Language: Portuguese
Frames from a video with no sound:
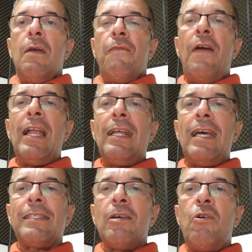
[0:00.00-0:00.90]
Fala
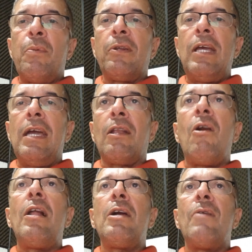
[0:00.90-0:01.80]
nação rubro-negra,
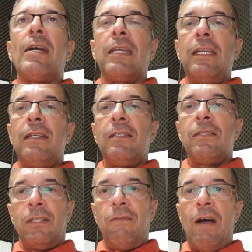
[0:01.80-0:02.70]
olha eu aqui,
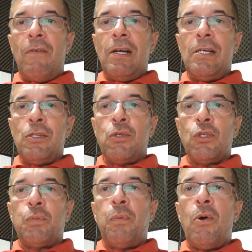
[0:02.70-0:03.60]
Sival
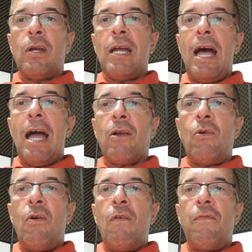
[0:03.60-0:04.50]
Anjos por cá
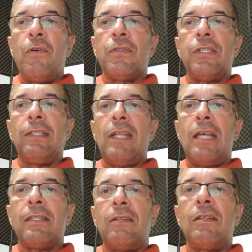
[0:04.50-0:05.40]
com você
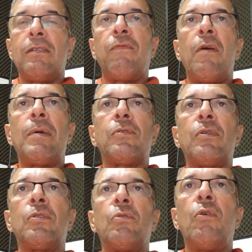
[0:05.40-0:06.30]
trazendo as
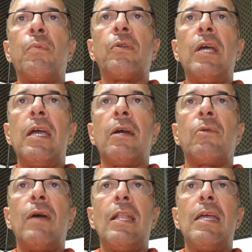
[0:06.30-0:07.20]
informações do
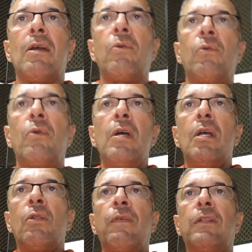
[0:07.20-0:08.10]
rubro-negro. Elenco
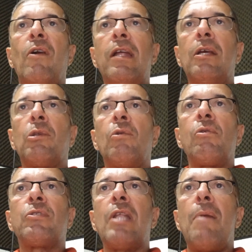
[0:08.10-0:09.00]
do Vitória retornou
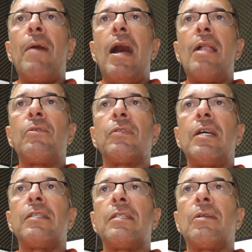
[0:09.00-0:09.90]
aos trabalhos
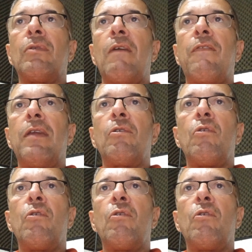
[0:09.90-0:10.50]
nesta segunda-feira. O